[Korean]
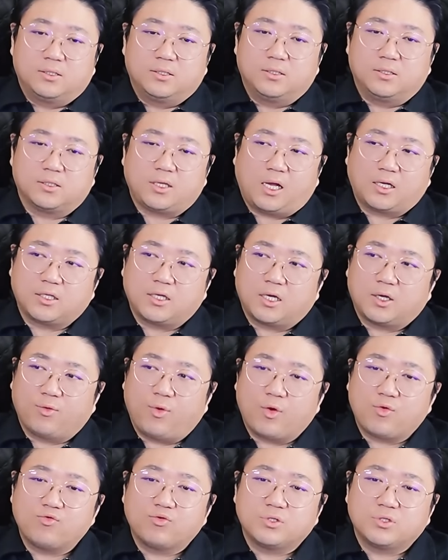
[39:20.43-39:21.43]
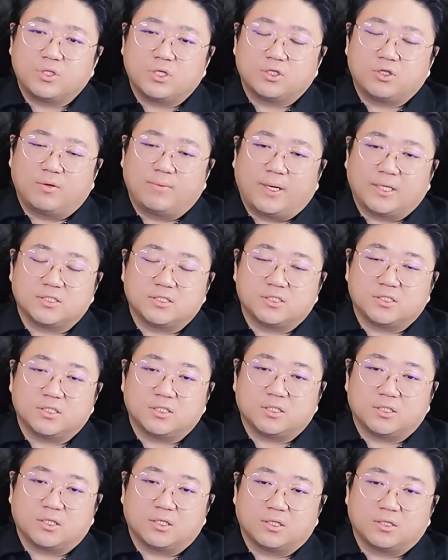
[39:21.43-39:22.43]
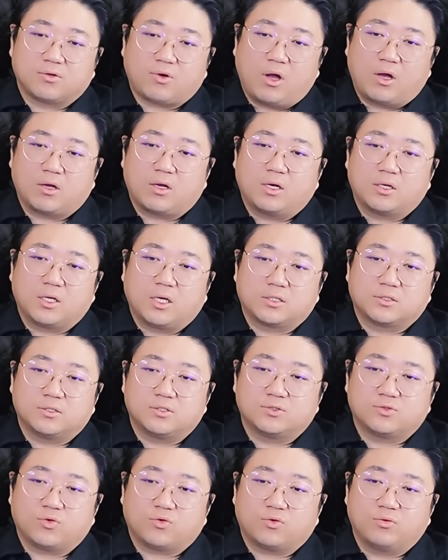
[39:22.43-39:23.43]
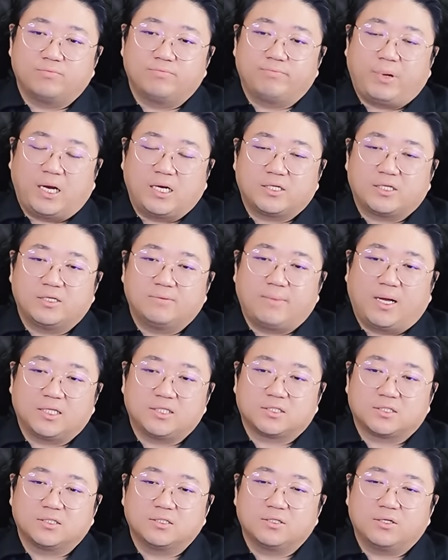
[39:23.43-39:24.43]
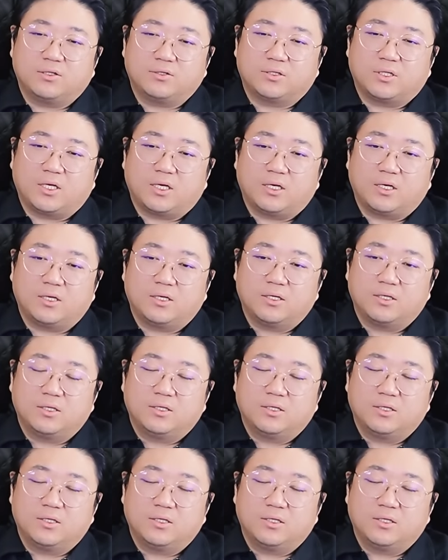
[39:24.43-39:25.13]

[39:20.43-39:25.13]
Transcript: 어 양양에 외국인들이 더 많지 관광객들 조금 발길 많이 끊겼대